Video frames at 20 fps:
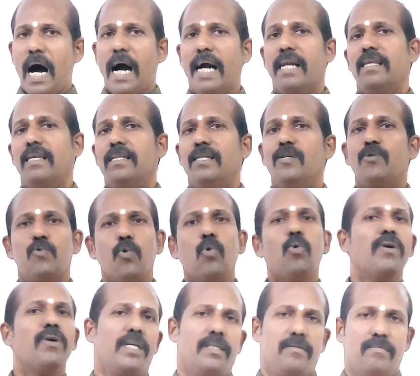அடுத்தது
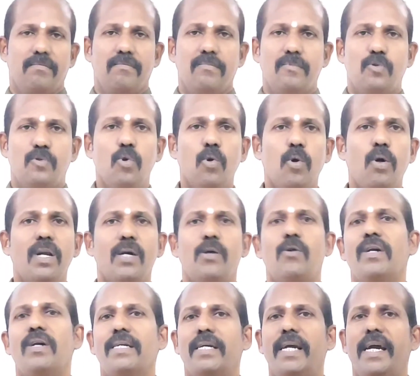சுக்கரன்
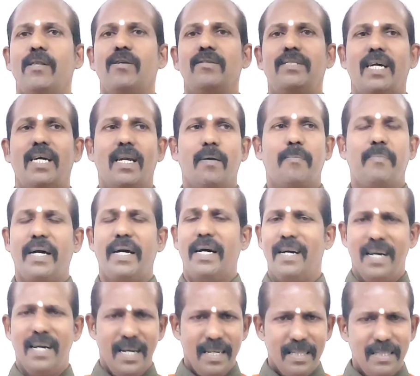சுக்கரனோட கேது சேர்றப்ப
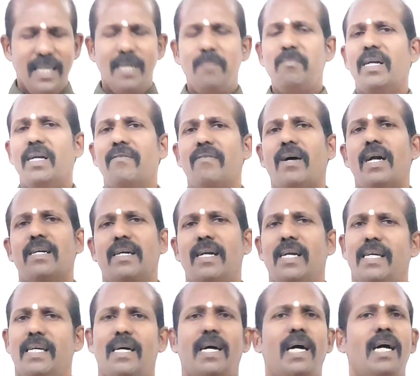திருமண
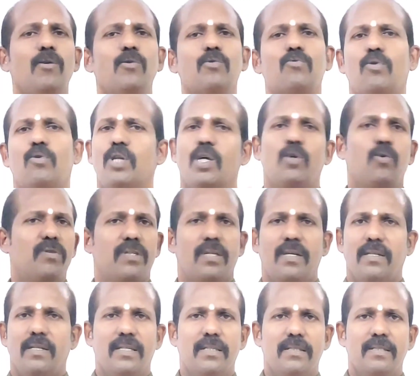வாழ்க்கையில் ஏதாவது தொந்தரவு
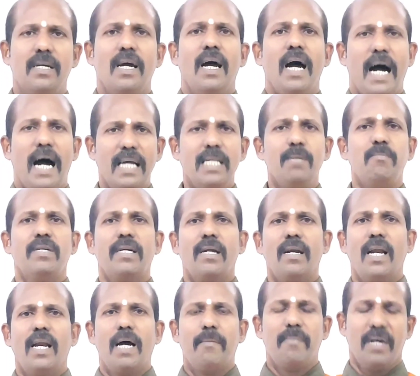வந்துடுதுங்க அது
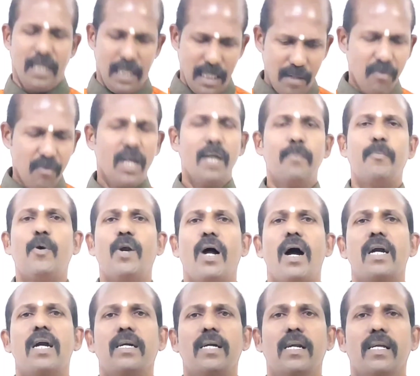மட்டும் இல்லாமல் இவங்களை போல
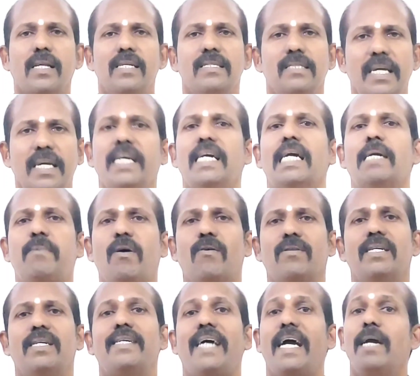ஆட்களுக்கு தான் சீக்கிரமாக
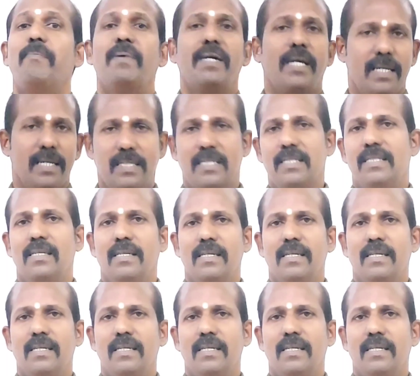வந்து டயபட்டிஸ்